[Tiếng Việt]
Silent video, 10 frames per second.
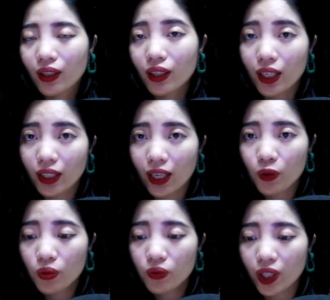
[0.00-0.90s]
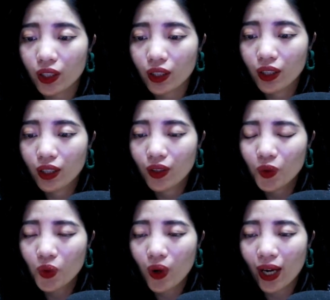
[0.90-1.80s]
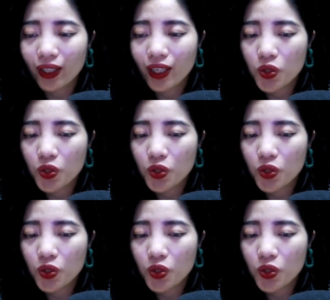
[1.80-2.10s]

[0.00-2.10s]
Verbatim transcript: Lần này cũng vậy, cô gái kia